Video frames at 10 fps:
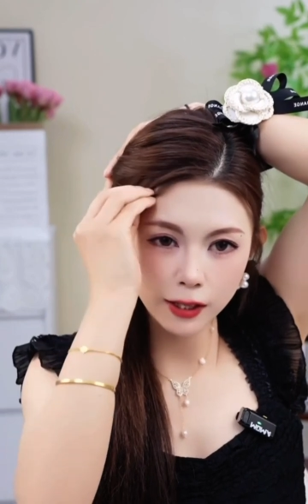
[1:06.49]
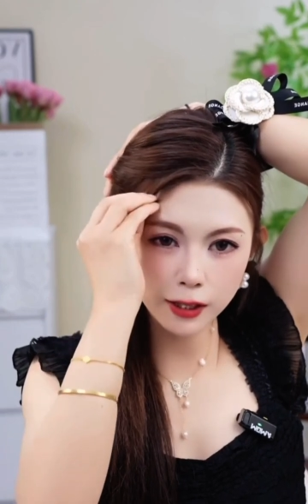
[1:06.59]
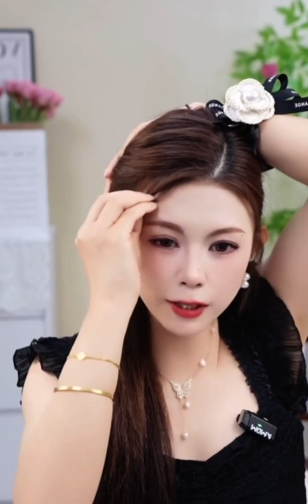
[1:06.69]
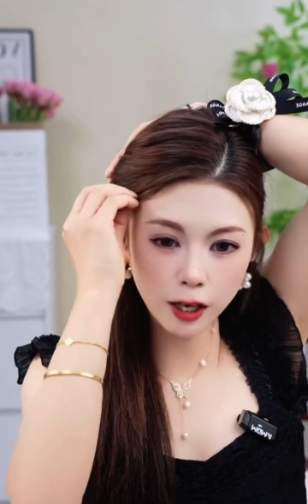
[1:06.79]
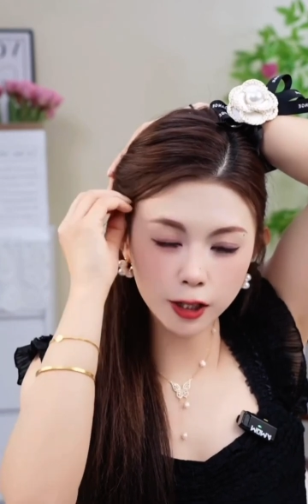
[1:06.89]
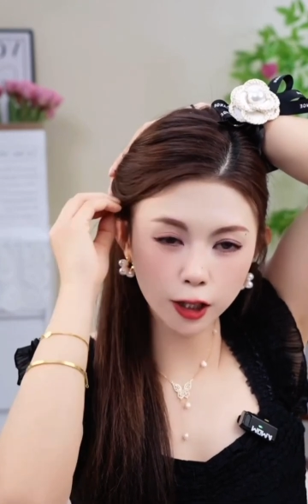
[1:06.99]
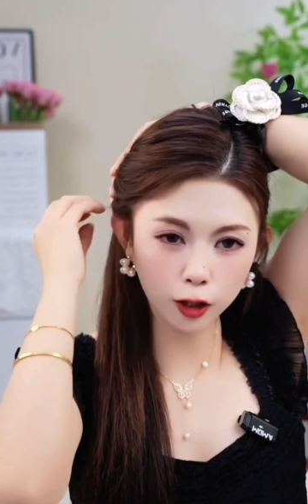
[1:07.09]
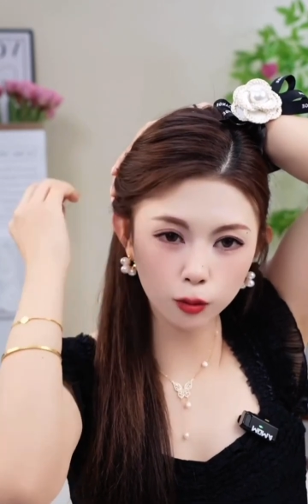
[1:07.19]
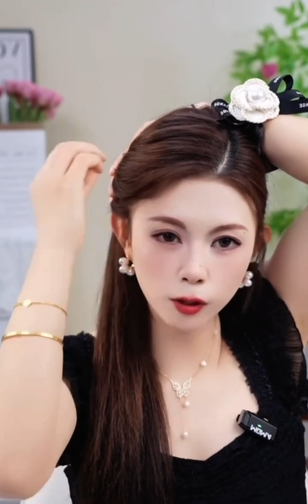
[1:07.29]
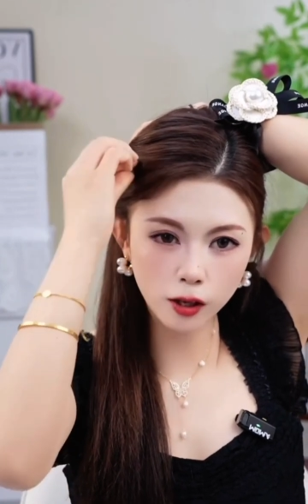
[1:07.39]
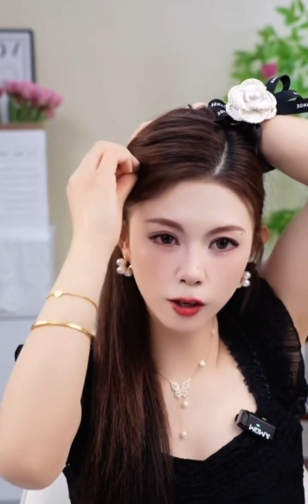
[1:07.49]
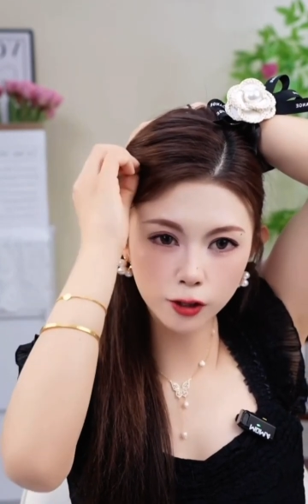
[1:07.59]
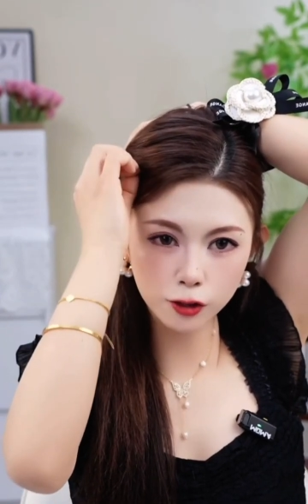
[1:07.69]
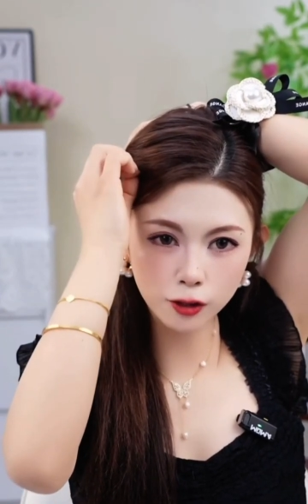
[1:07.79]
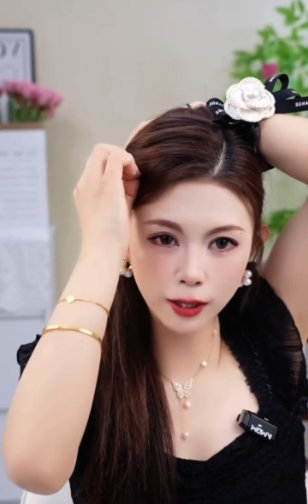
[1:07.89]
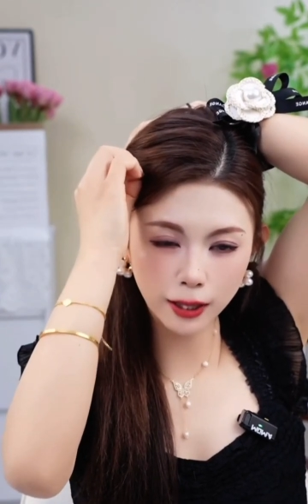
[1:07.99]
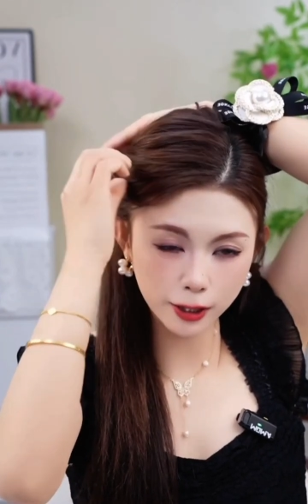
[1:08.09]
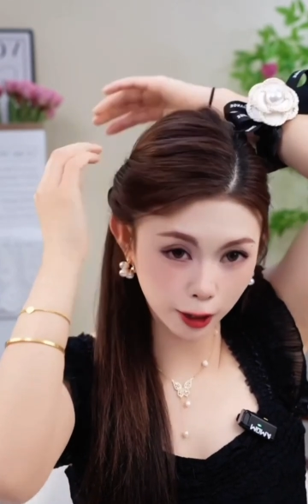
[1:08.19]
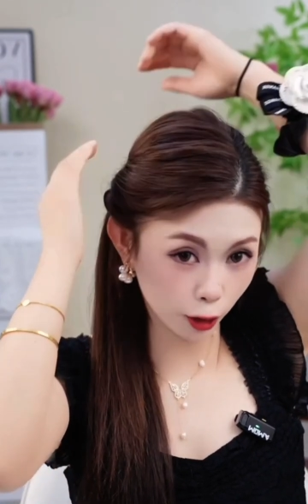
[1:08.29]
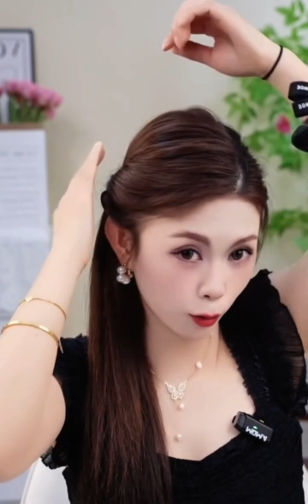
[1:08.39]
你想扯多高你就给它
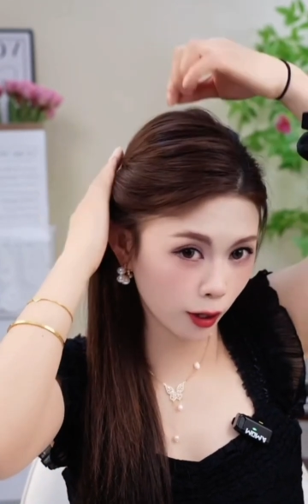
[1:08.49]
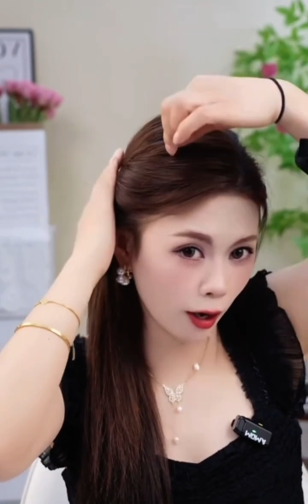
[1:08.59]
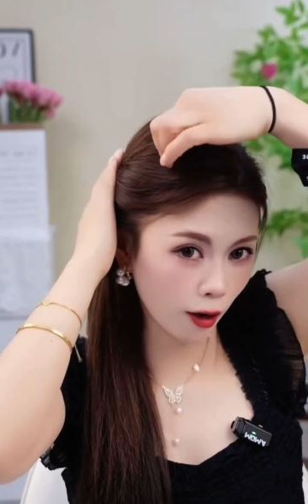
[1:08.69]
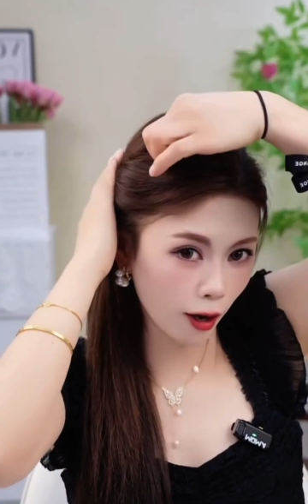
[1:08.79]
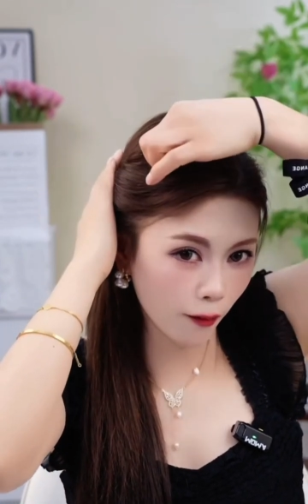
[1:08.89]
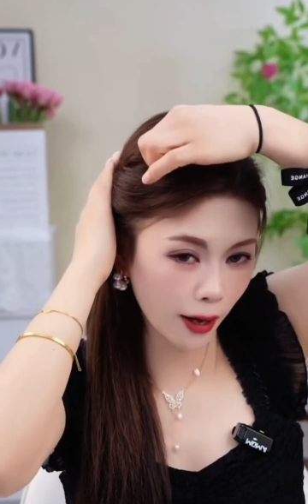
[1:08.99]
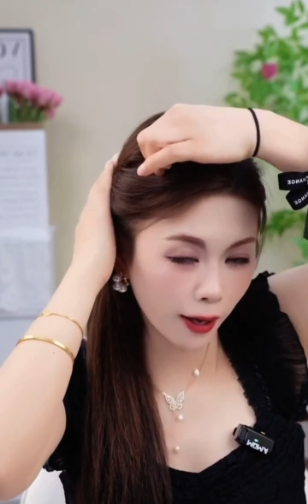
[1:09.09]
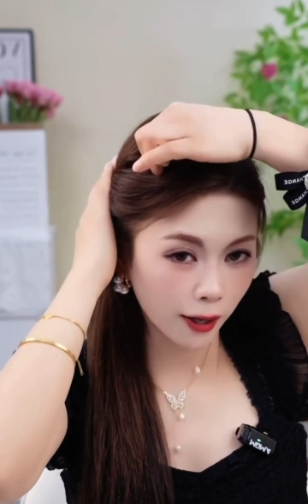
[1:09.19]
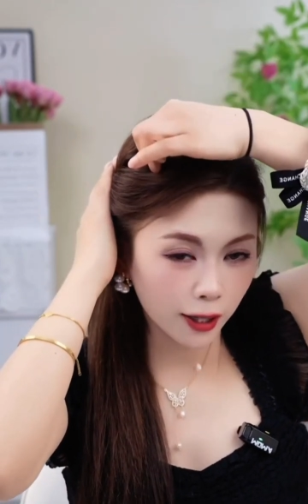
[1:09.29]
扯多高，好吗？